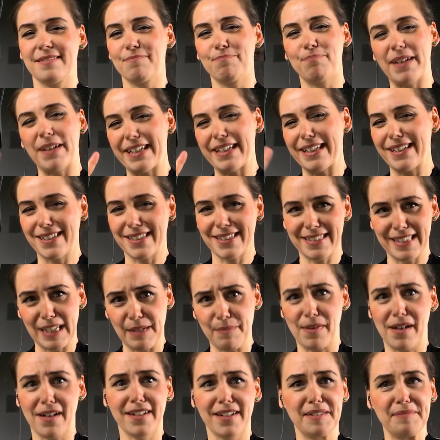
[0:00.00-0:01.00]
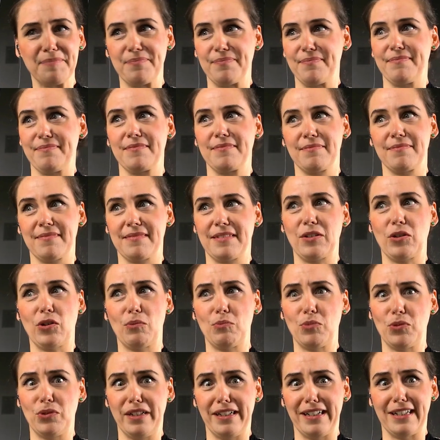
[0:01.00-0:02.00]
bei denen das Thema
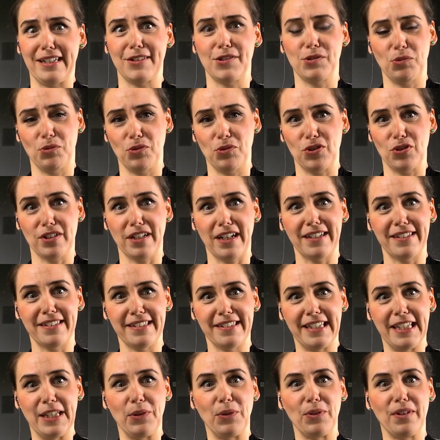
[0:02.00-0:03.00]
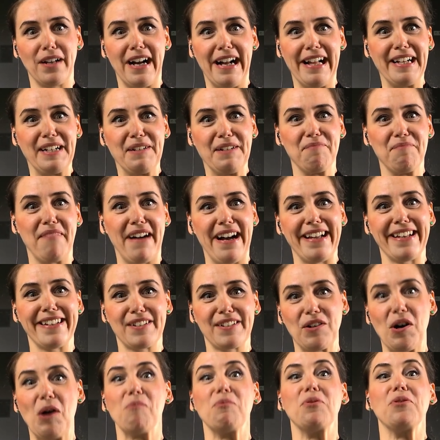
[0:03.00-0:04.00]
Kommunikationsstrategie oder allgemein
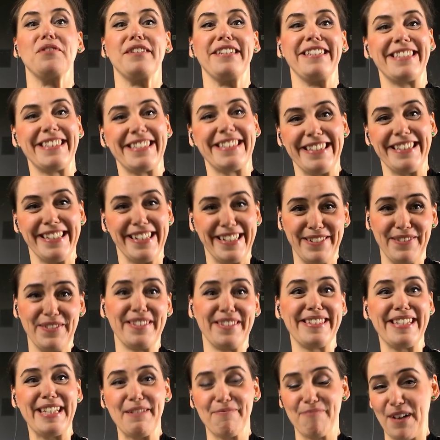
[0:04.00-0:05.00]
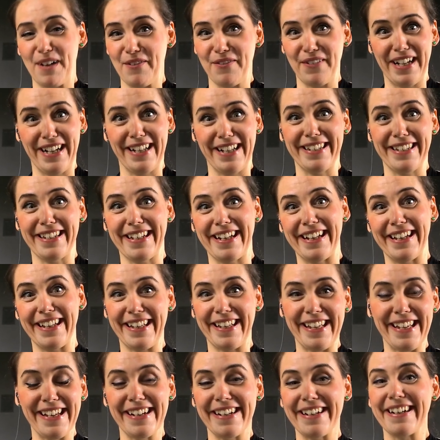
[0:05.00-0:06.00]
kommunizieren und sichtbar werden halt
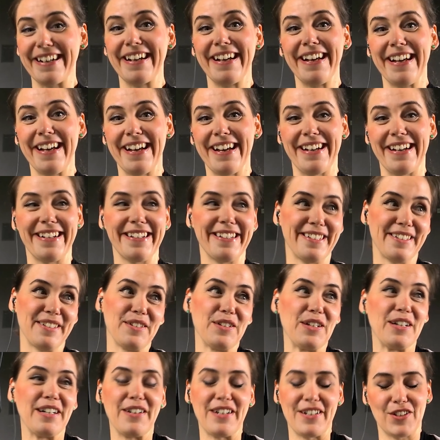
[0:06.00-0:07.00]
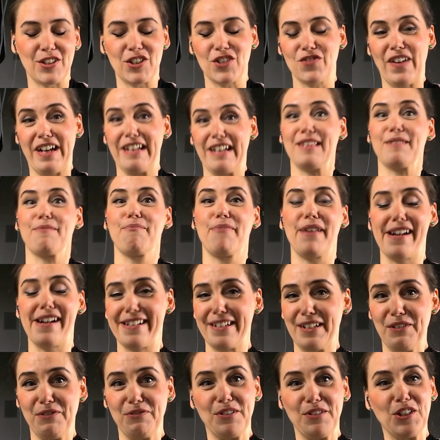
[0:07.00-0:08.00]
eher äh,
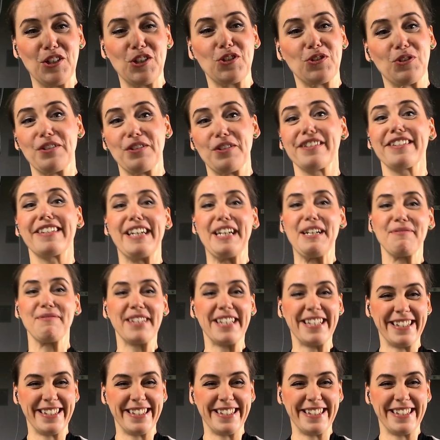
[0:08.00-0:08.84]
Schweißperlen auf die Stirn treibt.